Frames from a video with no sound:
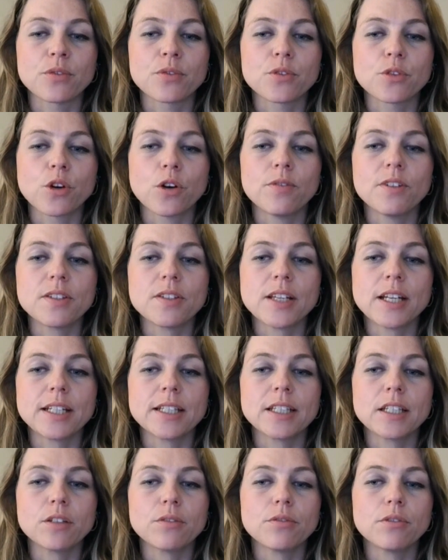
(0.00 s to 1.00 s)
of Service
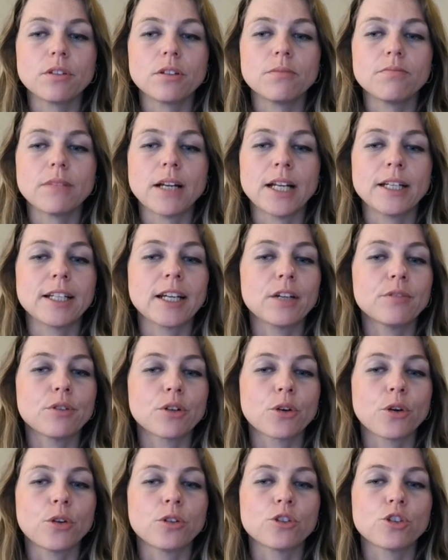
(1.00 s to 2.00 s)
Angriffe. Angreifer
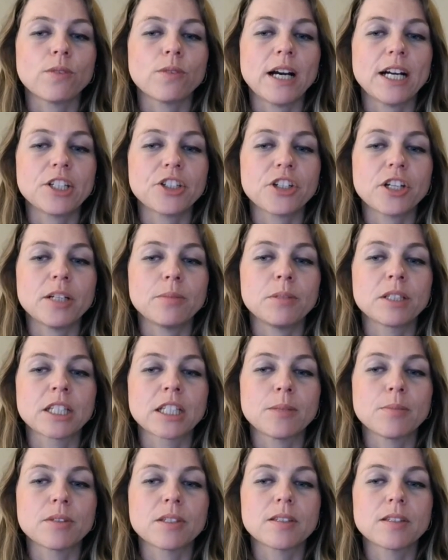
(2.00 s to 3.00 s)
können Schwachstellen
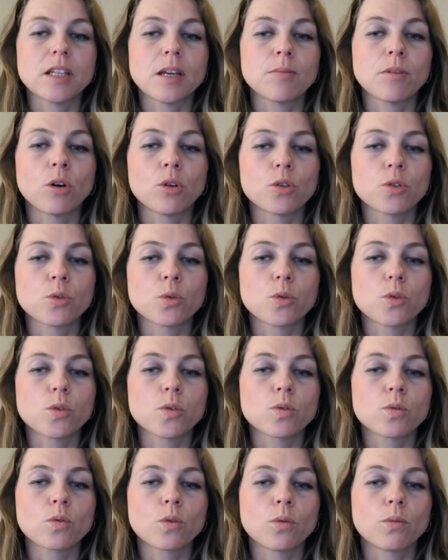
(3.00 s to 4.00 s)
Betriebssystemen
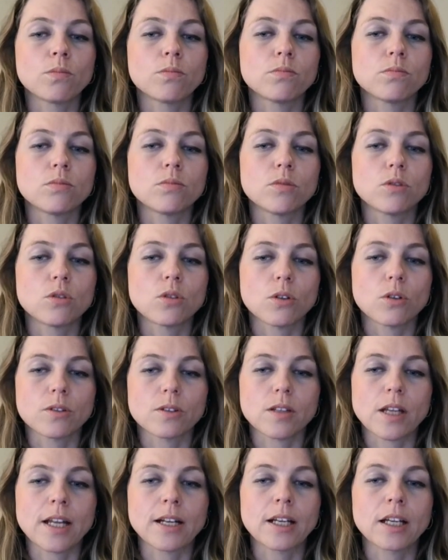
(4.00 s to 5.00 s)
ausnutzen, um
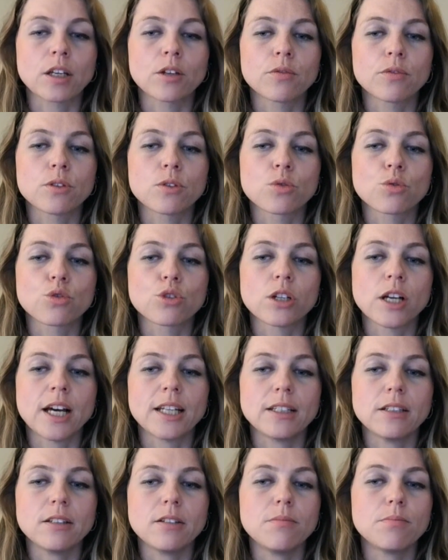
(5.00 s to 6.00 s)
DOS-Angriffe zu
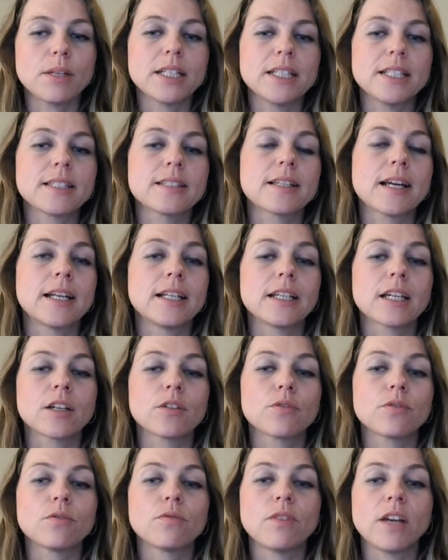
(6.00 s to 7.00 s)
starten. Bei diesen
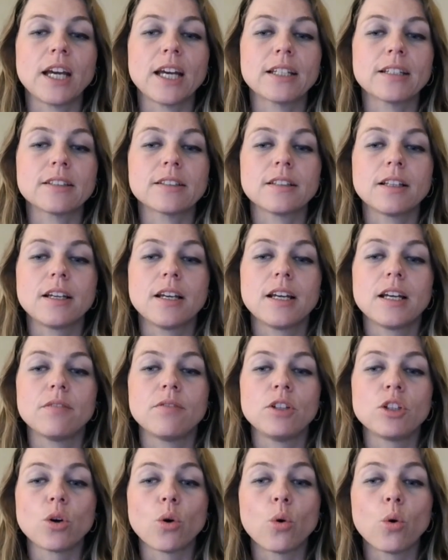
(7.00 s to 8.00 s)
Angriffen werden
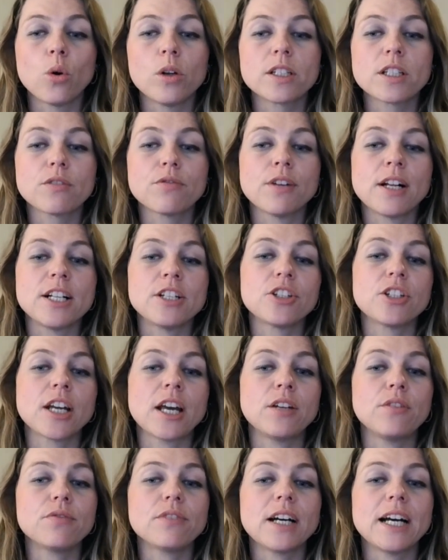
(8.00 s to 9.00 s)
wiederholt gefälschte
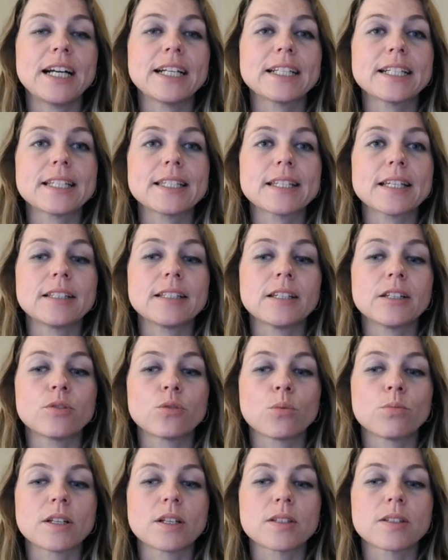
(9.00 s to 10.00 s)
Anfragen gesendet,
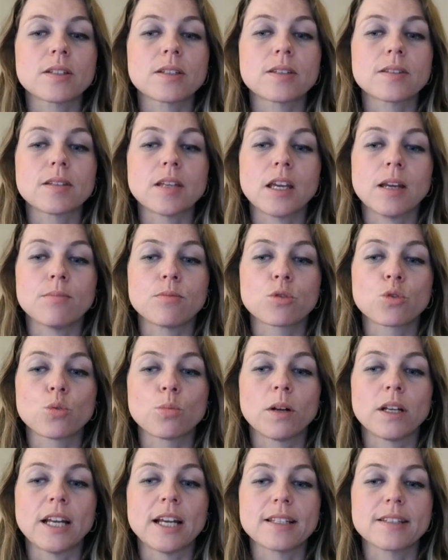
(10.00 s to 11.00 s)
um das System zu
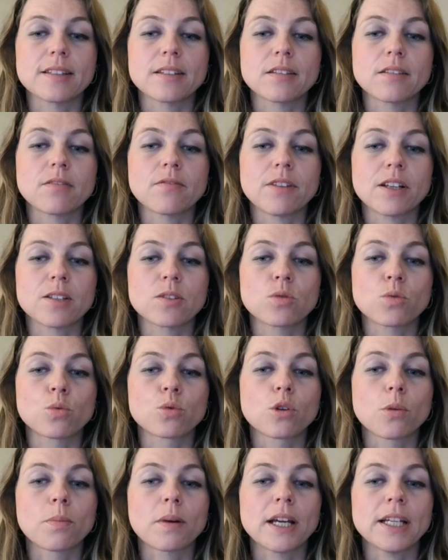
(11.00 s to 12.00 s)
überlasten, was zu
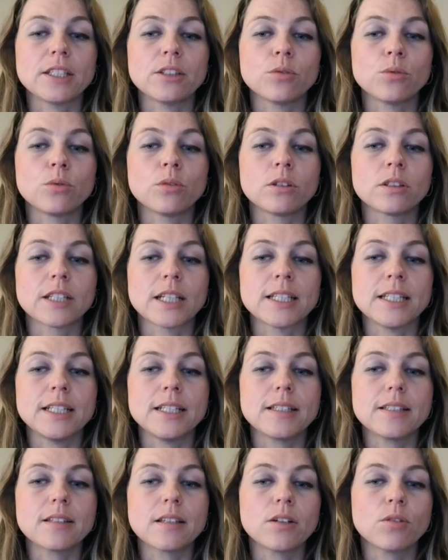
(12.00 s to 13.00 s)
Unterbrechungen der
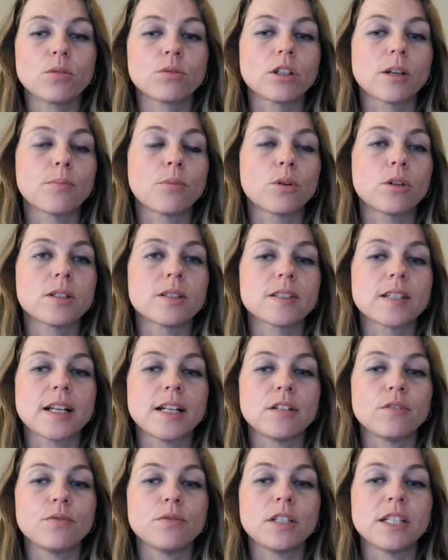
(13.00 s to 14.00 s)
Dienste und der
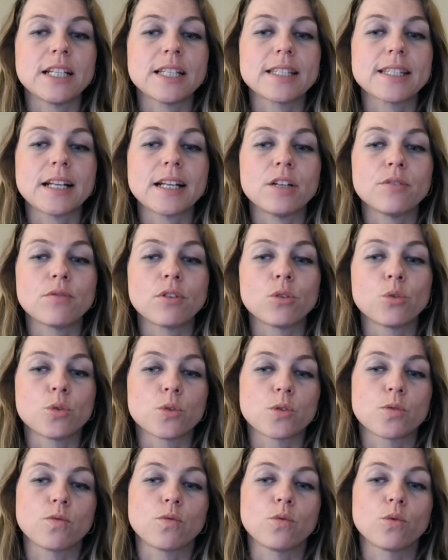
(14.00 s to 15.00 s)
potenziellen finanziellen
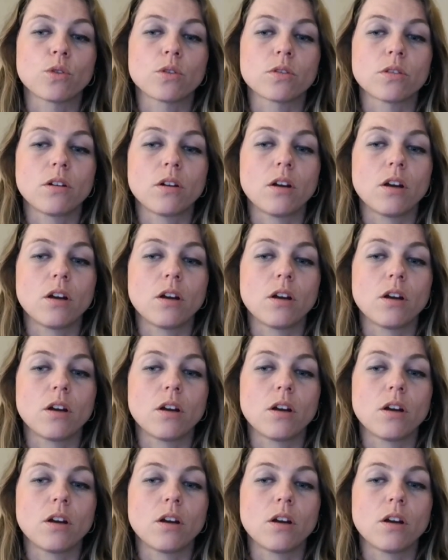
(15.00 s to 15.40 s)
Verlusten führt.